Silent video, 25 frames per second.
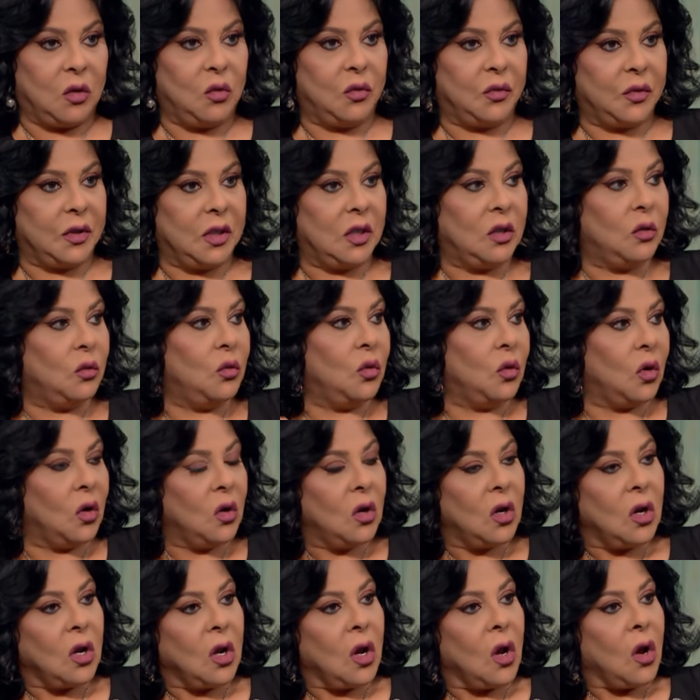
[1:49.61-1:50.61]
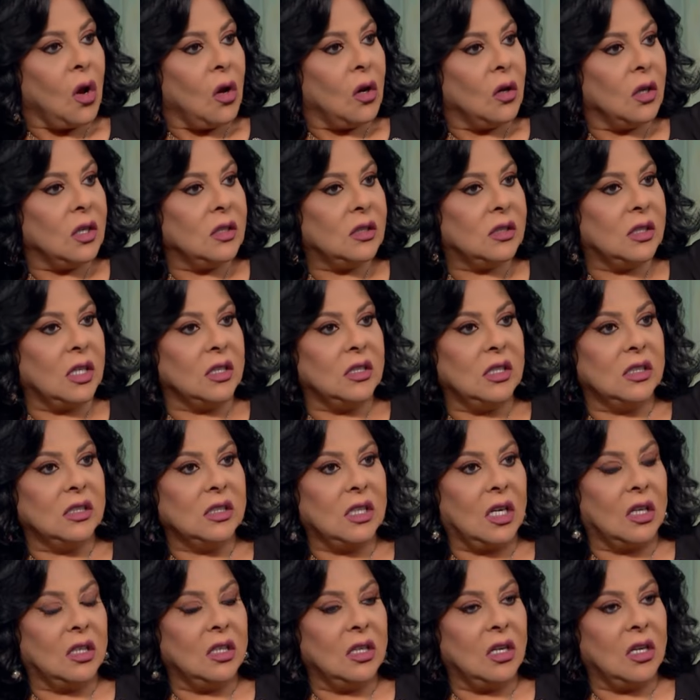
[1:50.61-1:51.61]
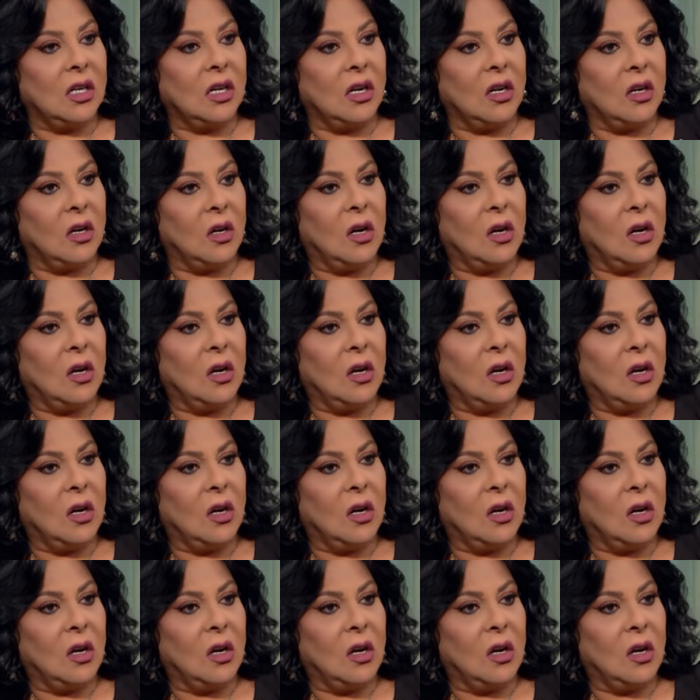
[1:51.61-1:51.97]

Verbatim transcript: وفي و... لسه دي صغيره